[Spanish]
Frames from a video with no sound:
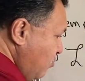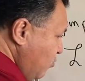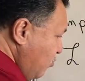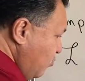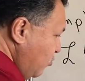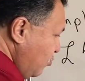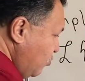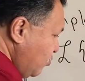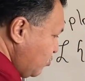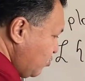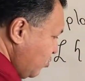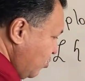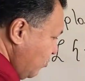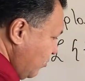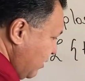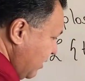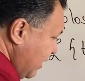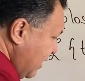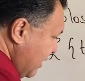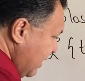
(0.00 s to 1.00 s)
1
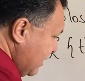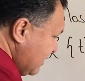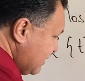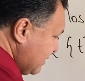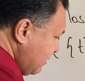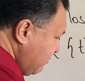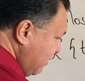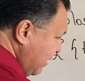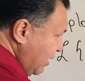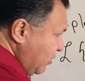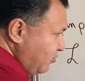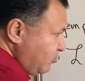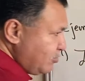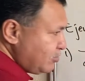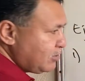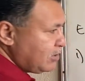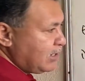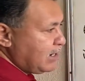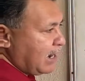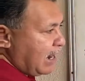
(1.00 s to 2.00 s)
sobre S
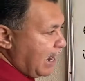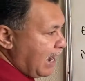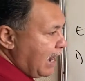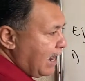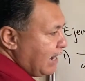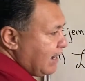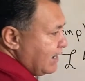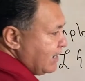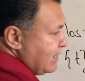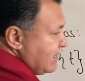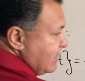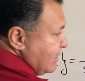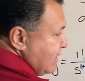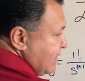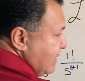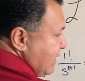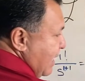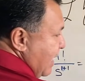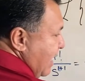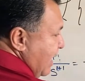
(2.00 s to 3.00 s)
menos A
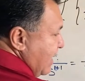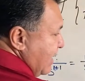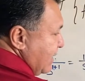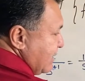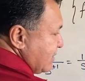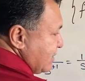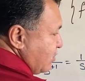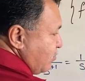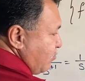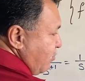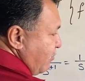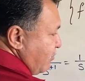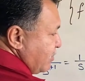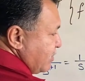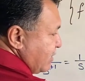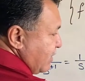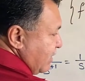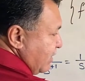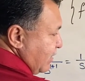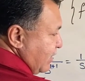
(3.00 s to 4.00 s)
y A es el
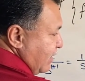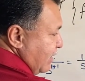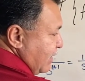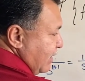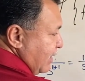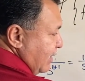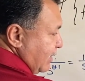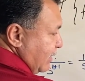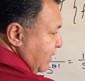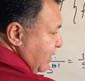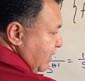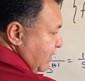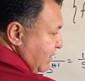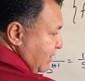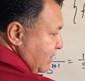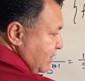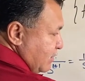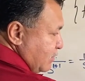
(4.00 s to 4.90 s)
coeficiente de la T en el